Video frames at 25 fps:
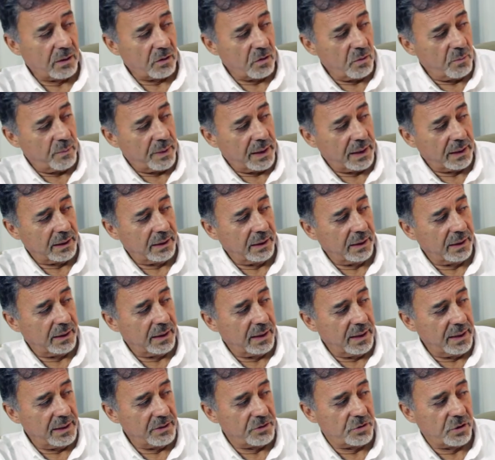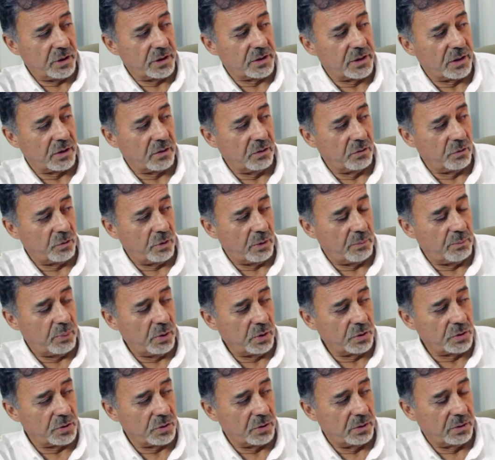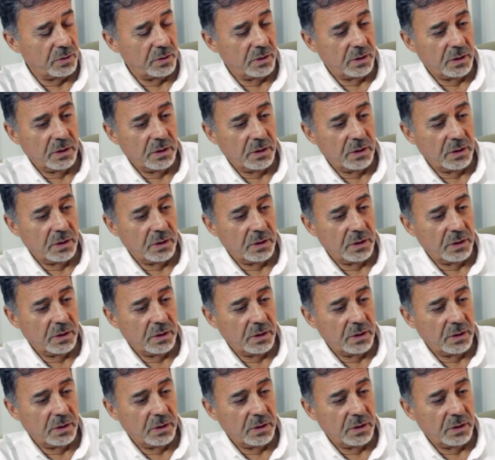compartir el lecho ese con tu esposo.